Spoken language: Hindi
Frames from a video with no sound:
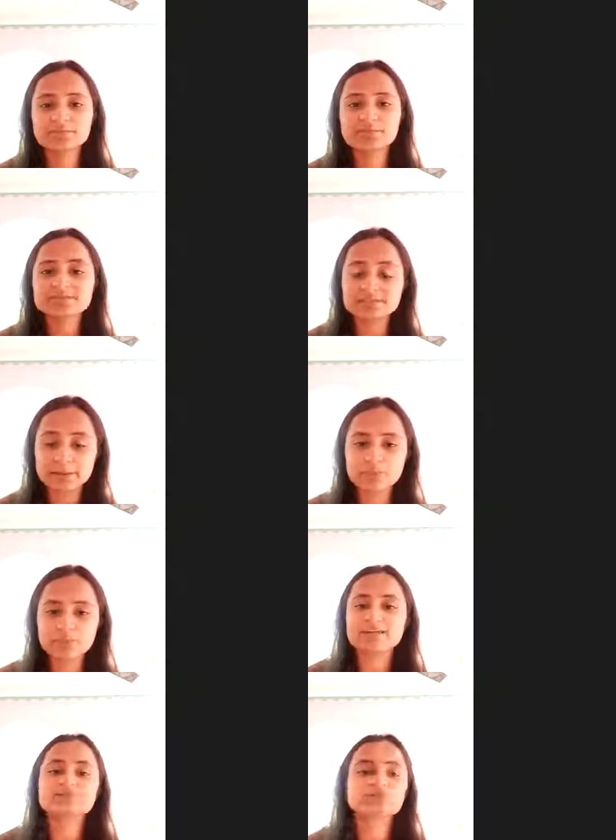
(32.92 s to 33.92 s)
स्टेप
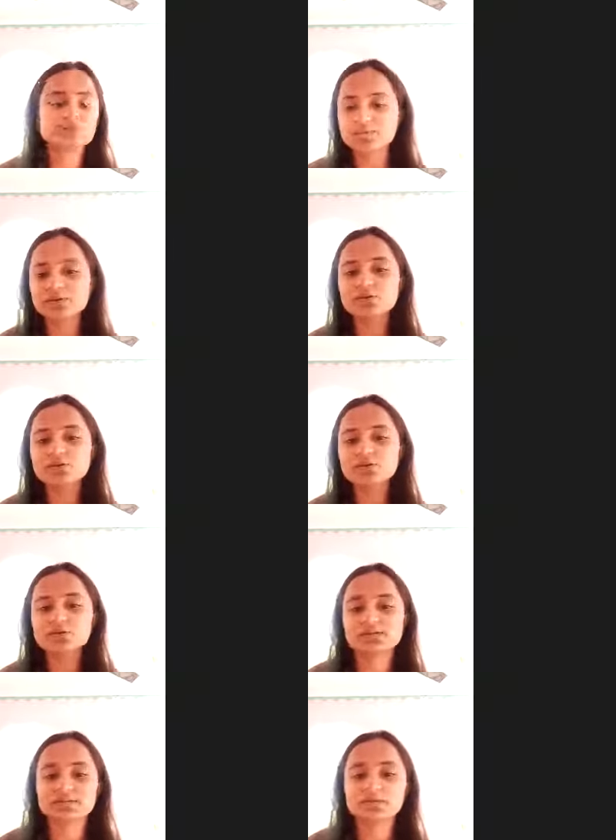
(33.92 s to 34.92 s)
वाइज वो सब नहीं होता था
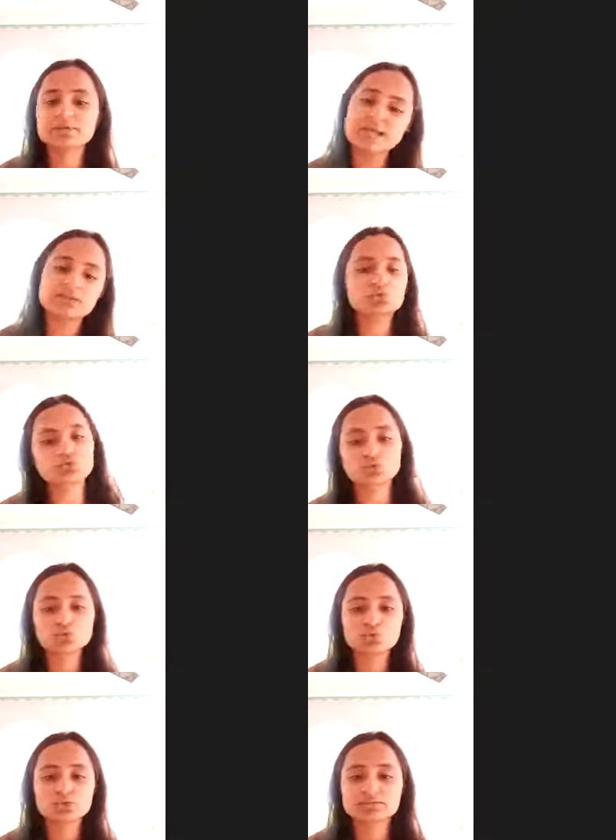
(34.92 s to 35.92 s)
बस आई यूज टू डू
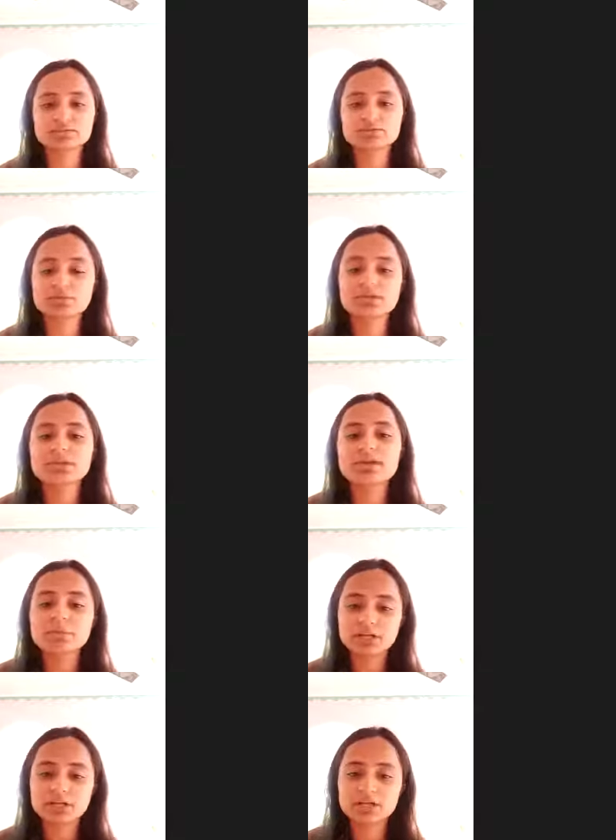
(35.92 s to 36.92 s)
डू इट बट
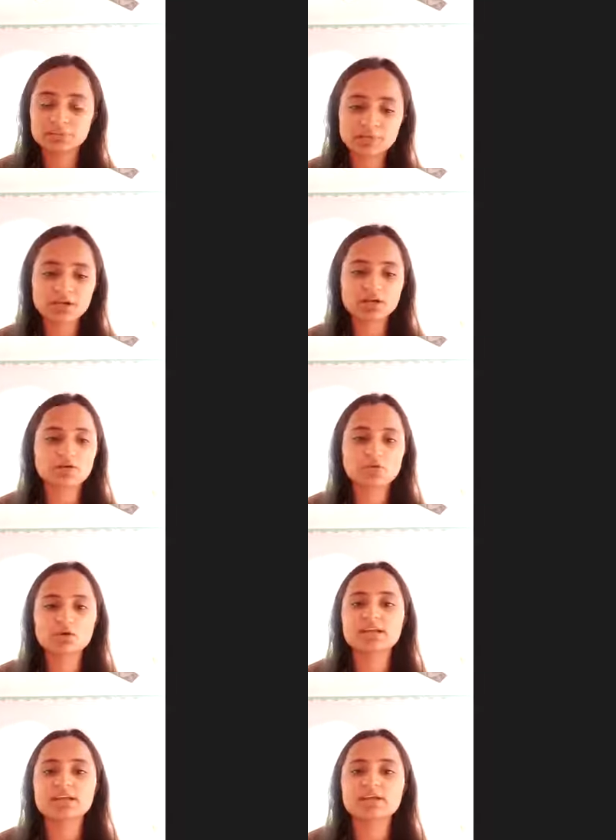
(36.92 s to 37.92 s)
अभी मेरा
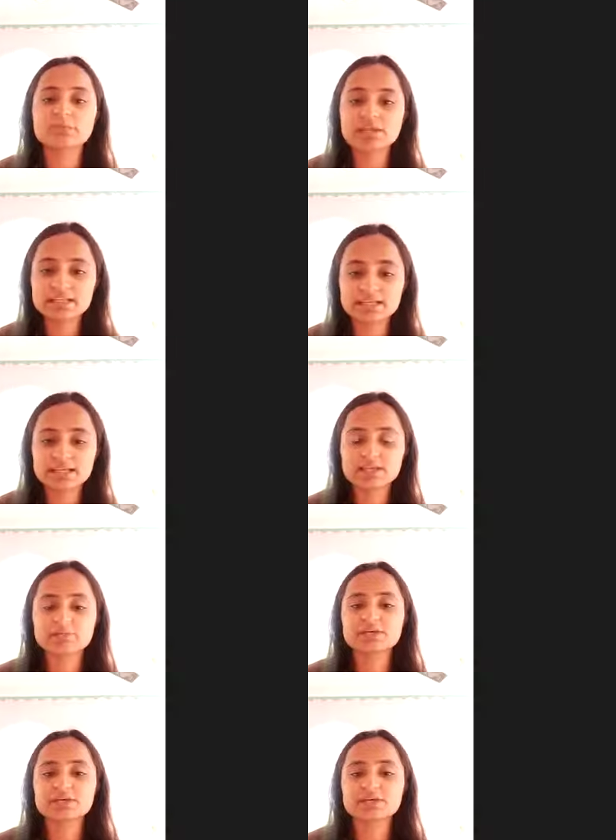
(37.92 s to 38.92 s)
होल्डिंग ब्रीदिंग पे
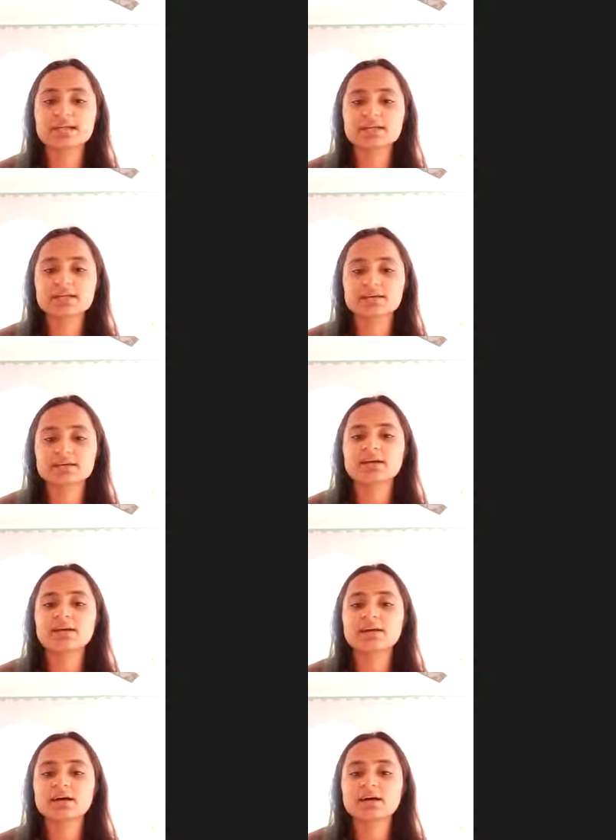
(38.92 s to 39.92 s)
ध्यान देकर
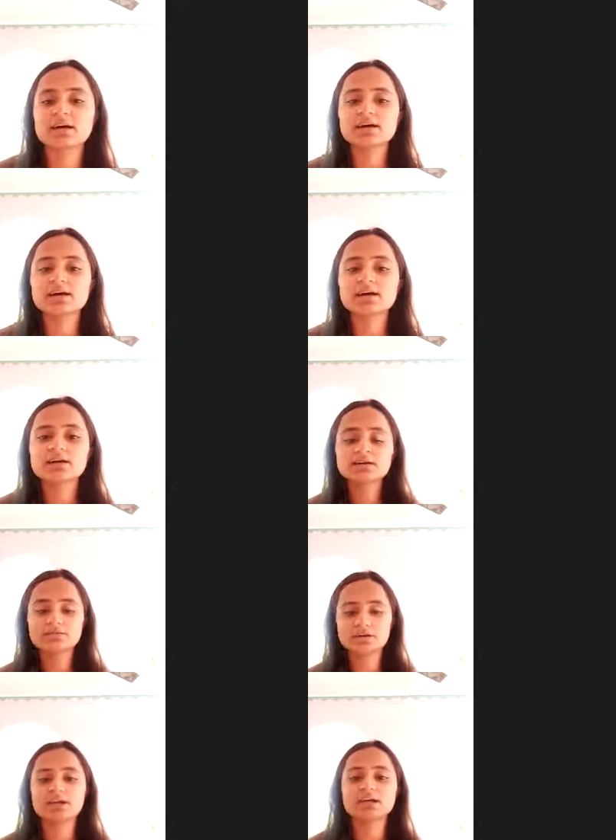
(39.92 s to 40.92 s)
करना
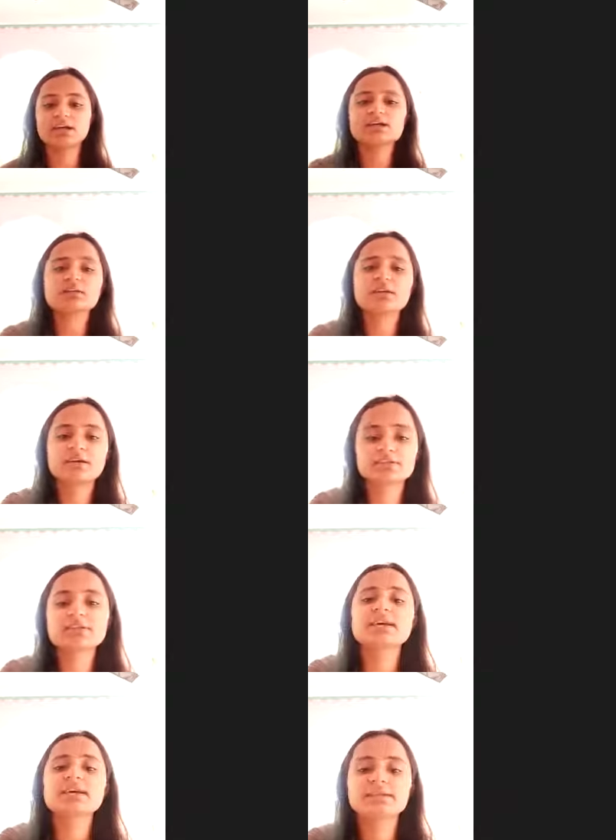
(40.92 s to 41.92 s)
वगैरह एवरीथिंग
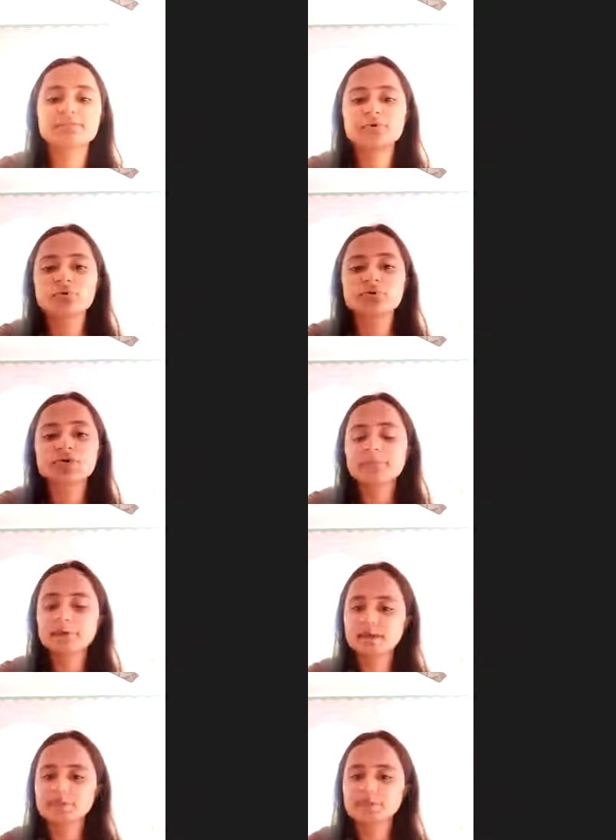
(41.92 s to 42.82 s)
हैज इम्प्रूव पहले